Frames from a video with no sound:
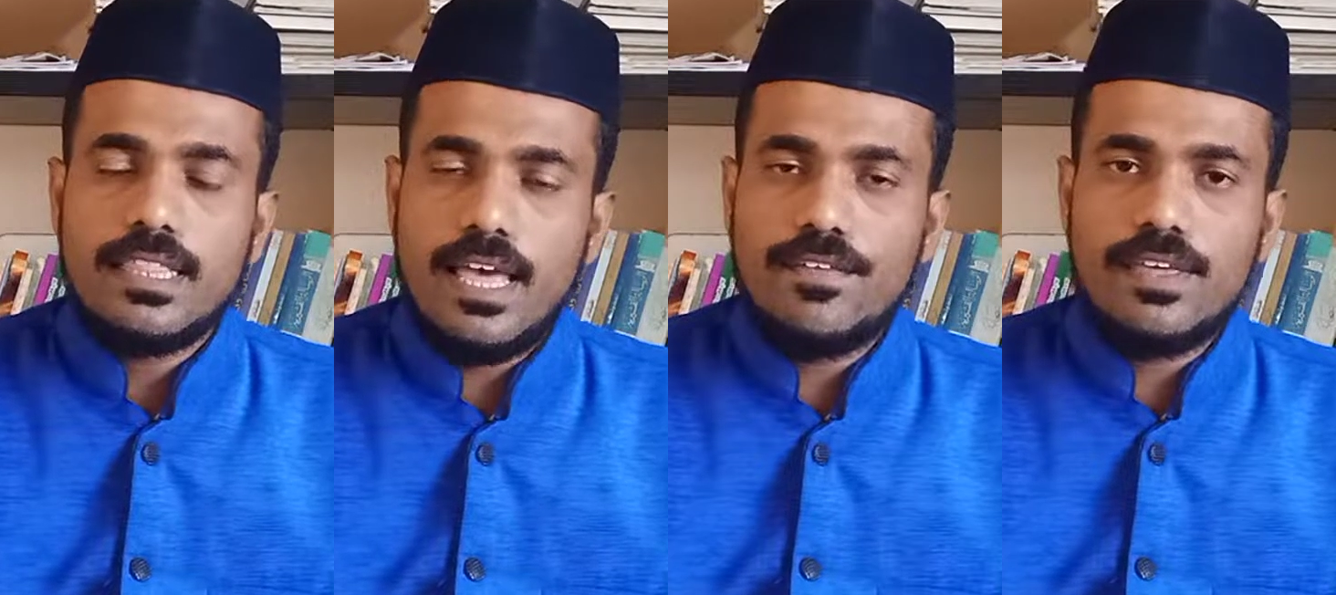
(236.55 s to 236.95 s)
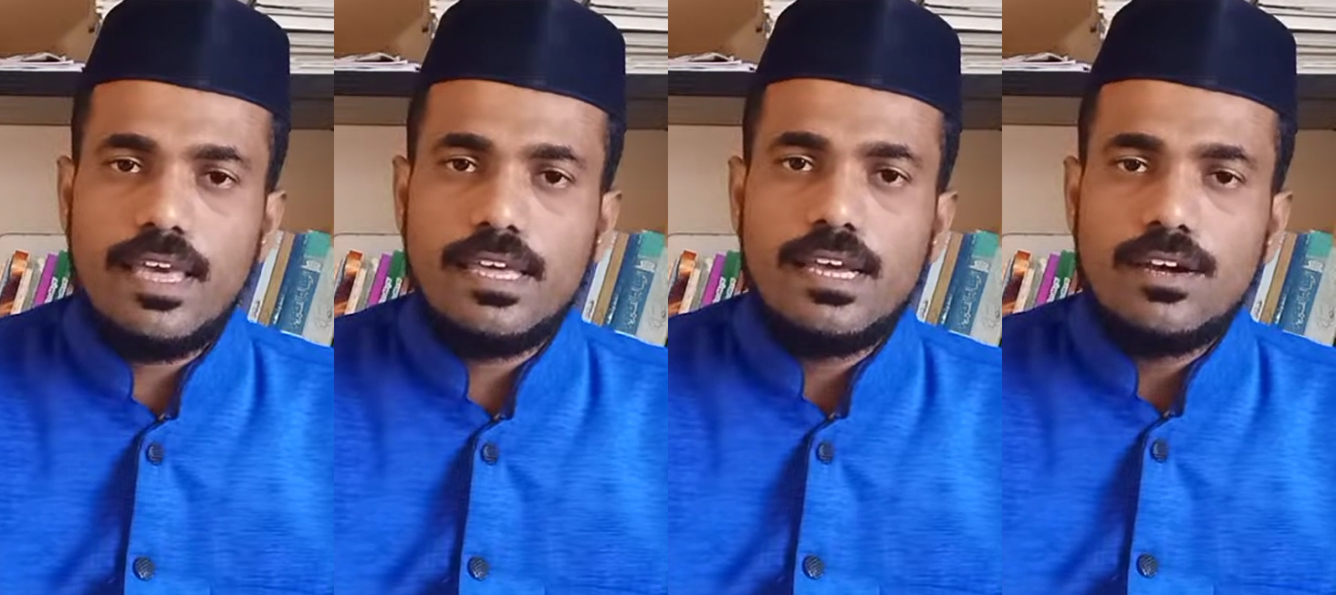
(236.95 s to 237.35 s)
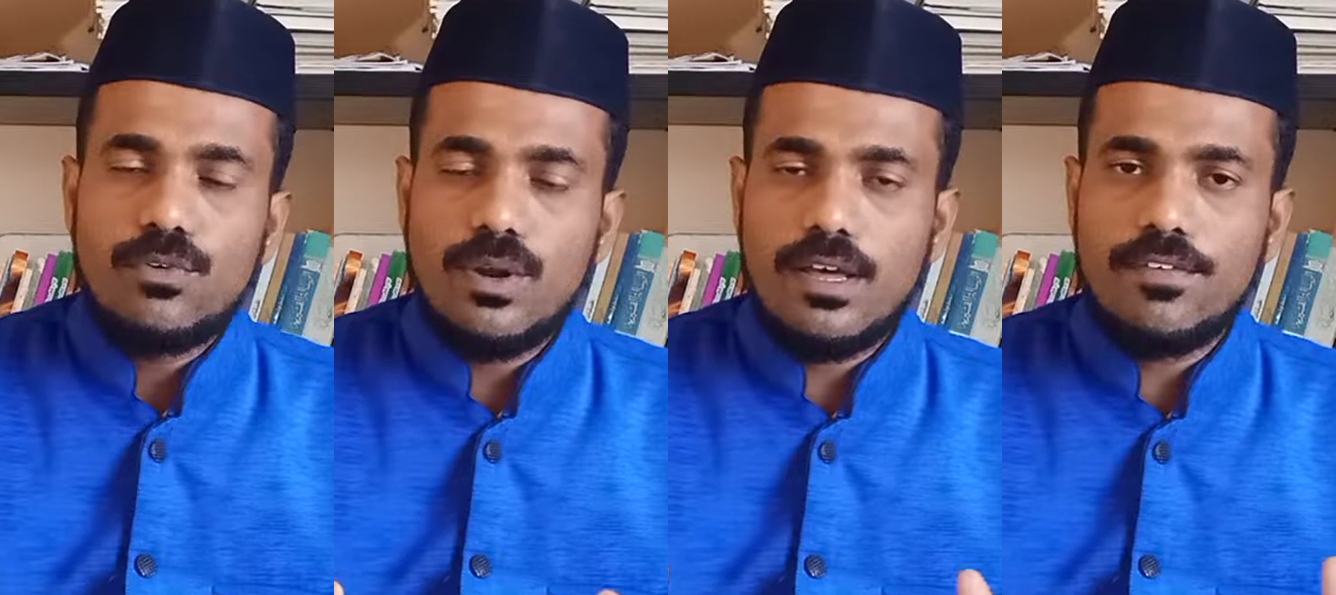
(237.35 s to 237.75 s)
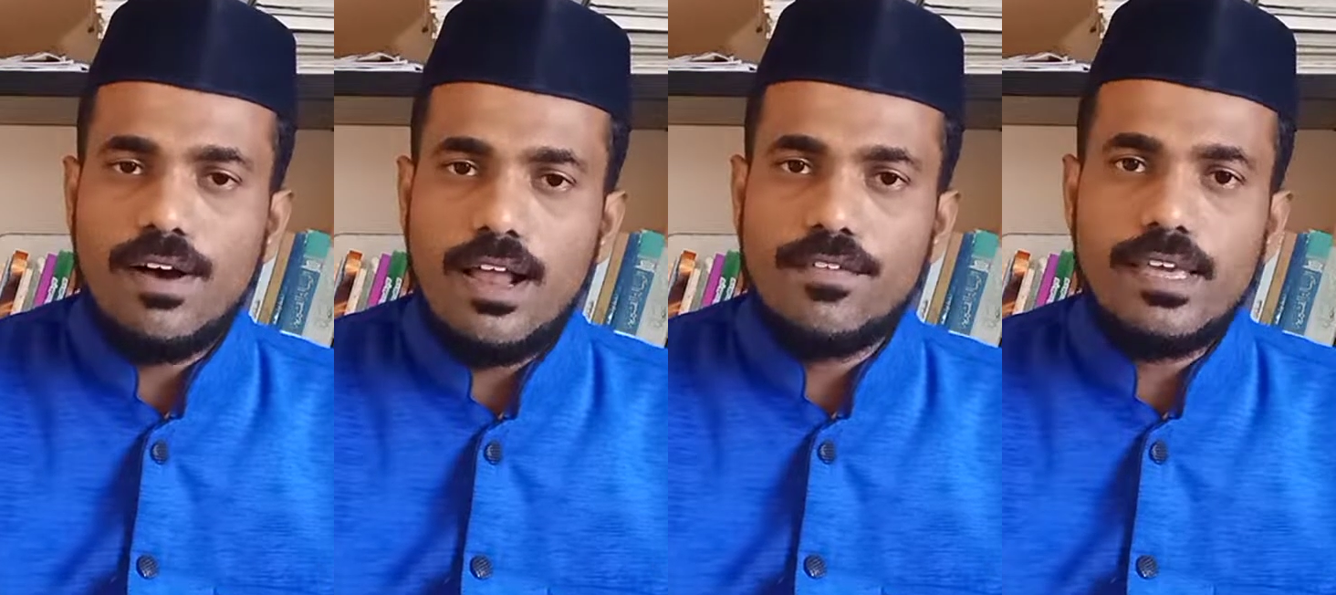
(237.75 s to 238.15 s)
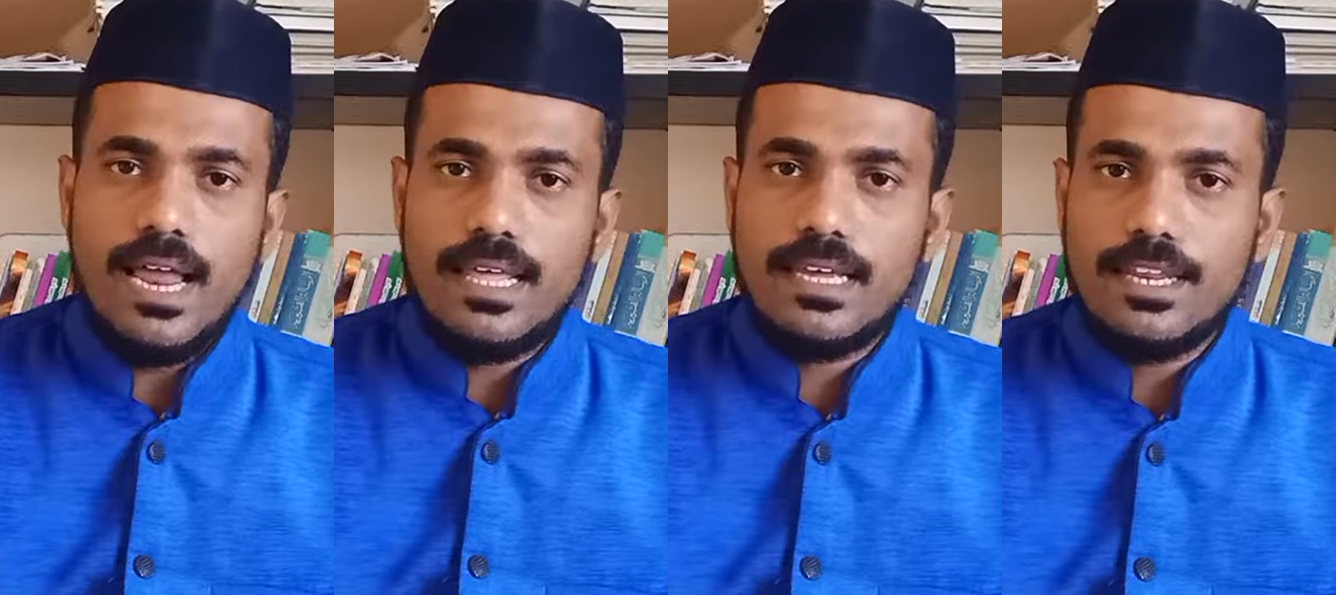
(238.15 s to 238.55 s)
தேவையை உலக வாழ்வை
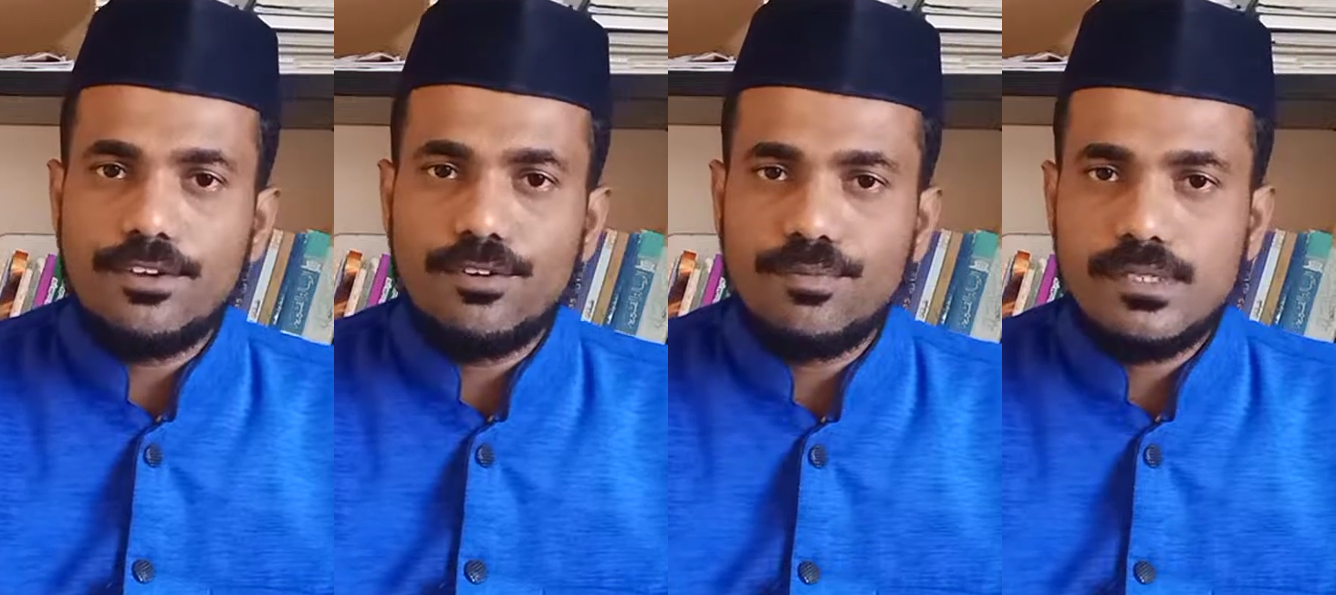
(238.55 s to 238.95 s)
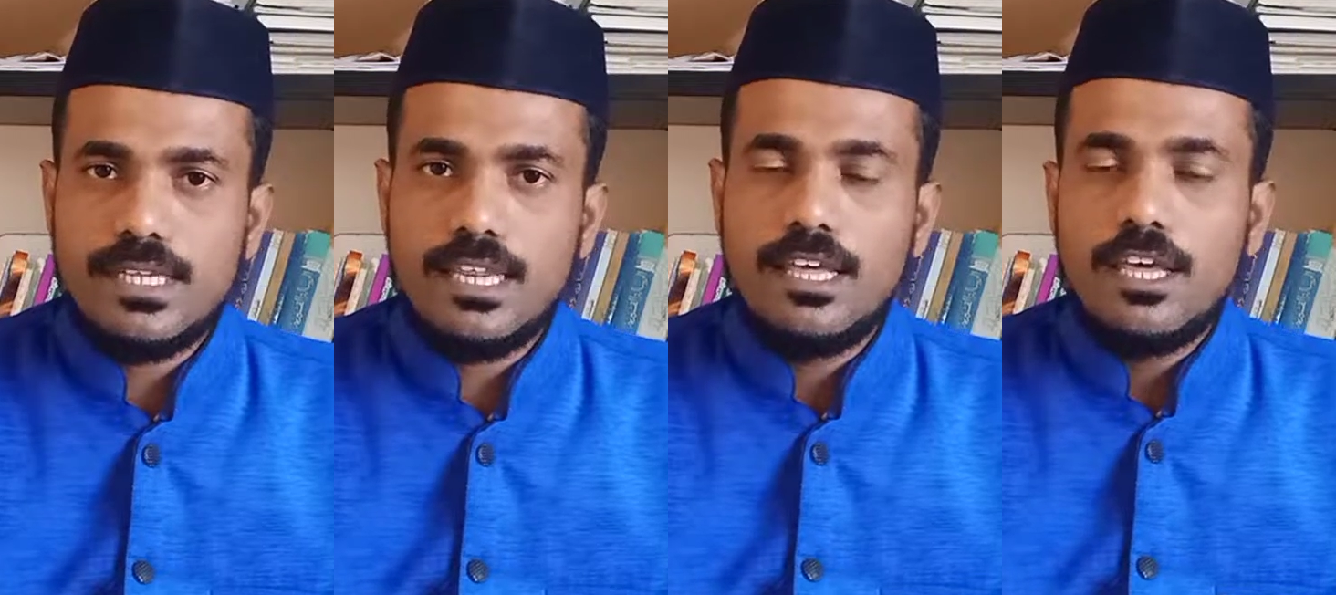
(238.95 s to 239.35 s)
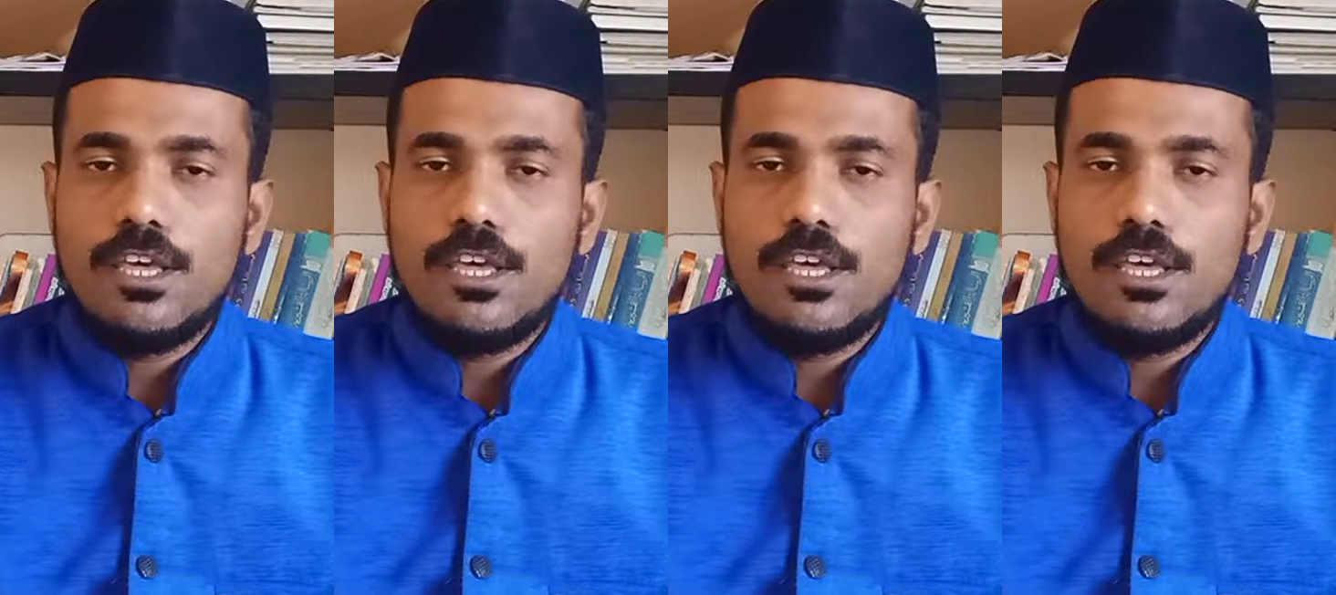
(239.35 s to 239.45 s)
அலங்கரிக்கும் சரி